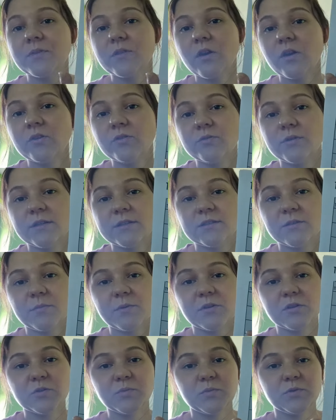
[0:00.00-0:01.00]
No i tutaj
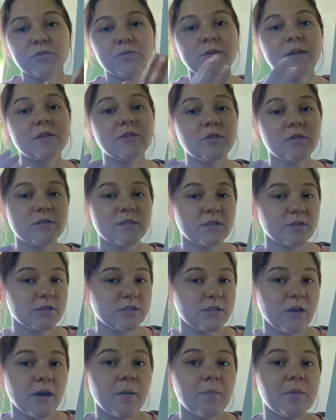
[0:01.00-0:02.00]
sobie rozpisuję to, co
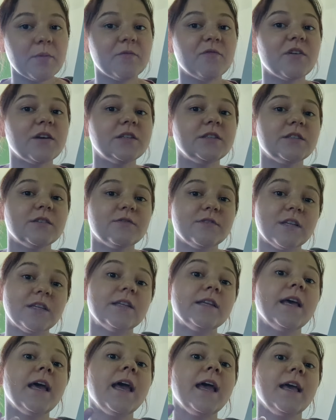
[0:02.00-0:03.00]
chciałabym właśnie
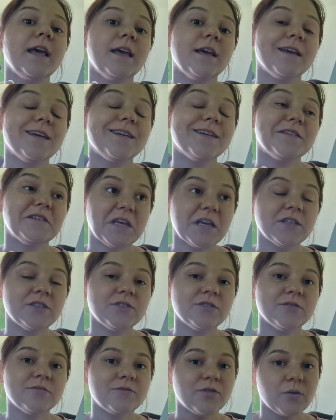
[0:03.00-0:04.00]
wtedy E,
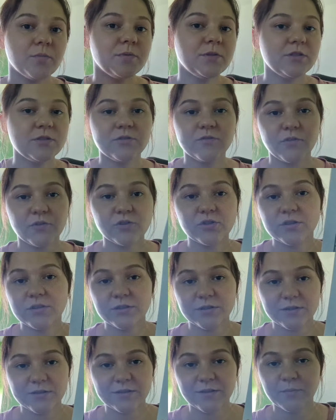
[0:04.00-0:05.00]
jeść, robić,
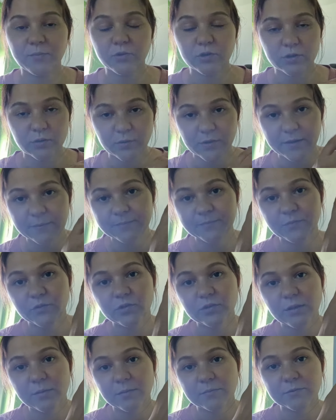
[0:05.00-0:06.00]
tworzyć na posiłki.
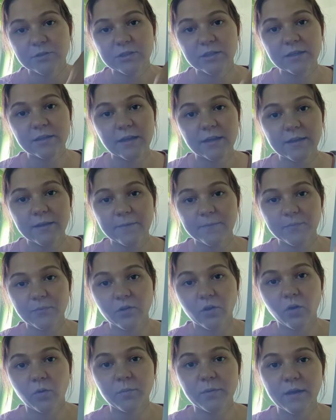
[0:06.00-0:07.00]
Tutaj mam śniadania,
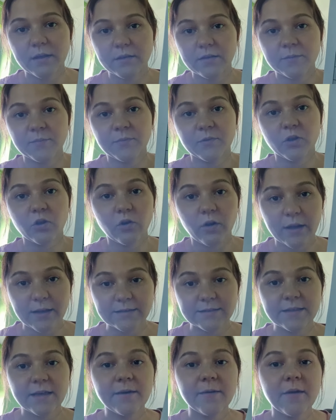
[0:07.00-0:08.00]
obiady,
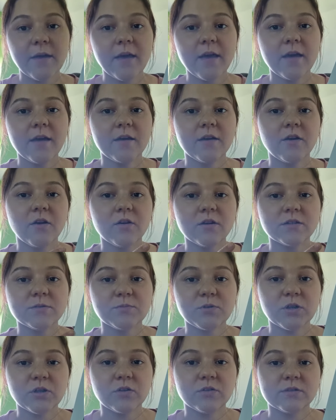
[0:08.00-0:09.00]
kolacje e,
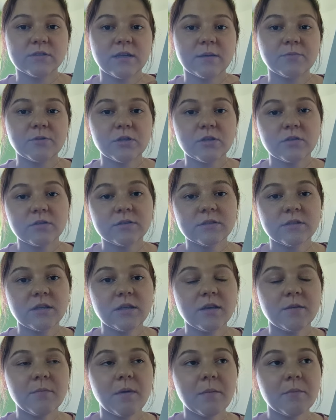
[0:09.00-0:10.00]
oraz przekąska.
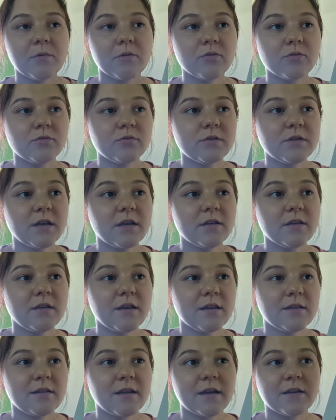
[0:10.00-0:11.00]
Przekąski mamy ogólnie
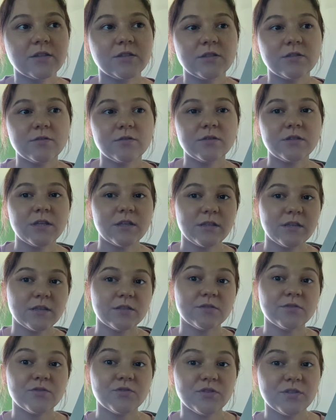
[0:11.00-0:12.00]
nie tak, że codziennie
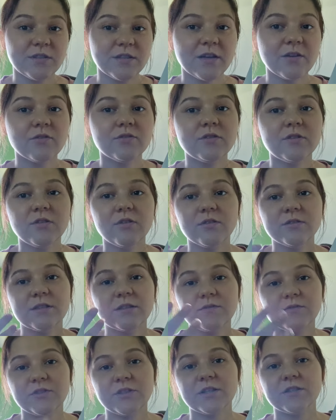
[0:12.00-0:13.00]
jest coś innego, tylko
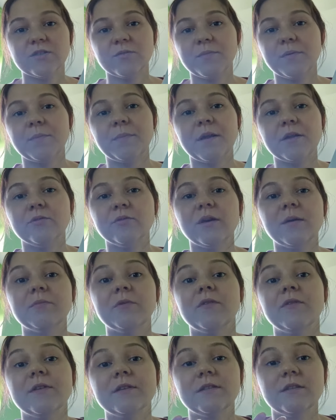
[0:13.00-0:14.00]
zazwyczaj sobie planuję
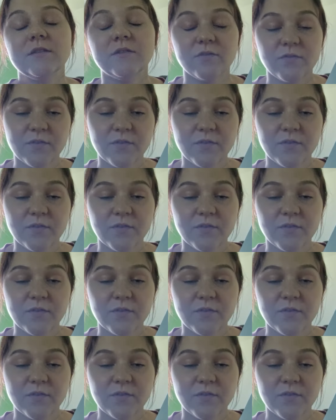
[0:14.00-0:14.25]
mniej więcej